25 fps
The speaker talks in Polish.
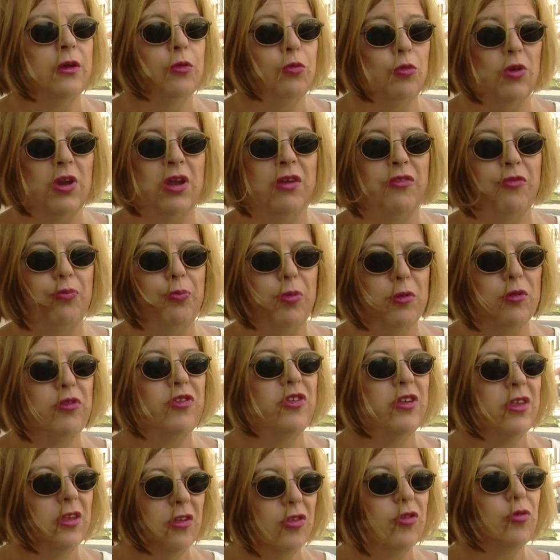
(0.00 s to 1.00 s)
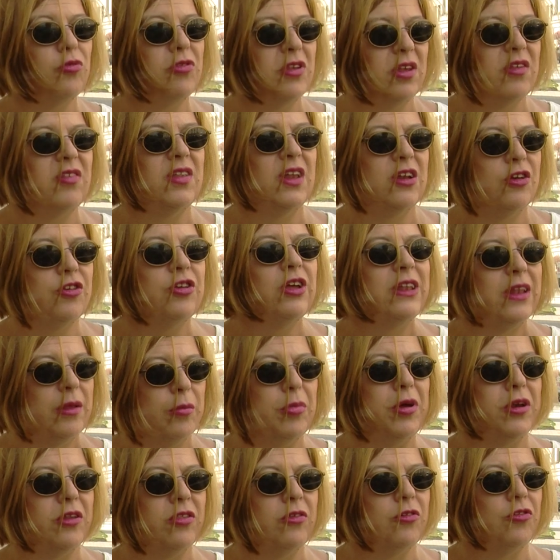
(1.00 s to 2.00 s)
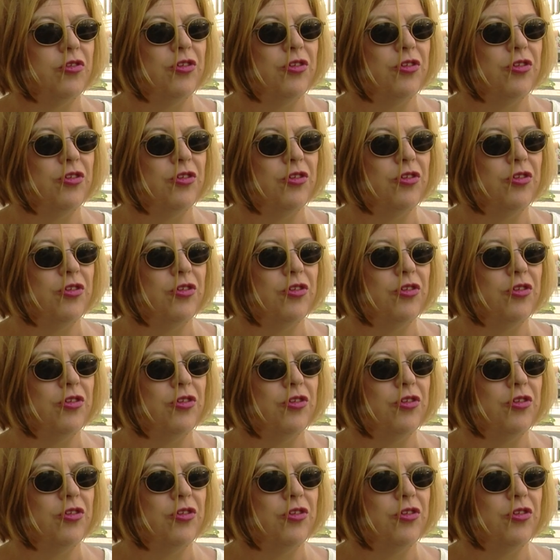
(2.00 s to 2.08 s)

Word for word: które w Polsce nie są zaznaczane bardzo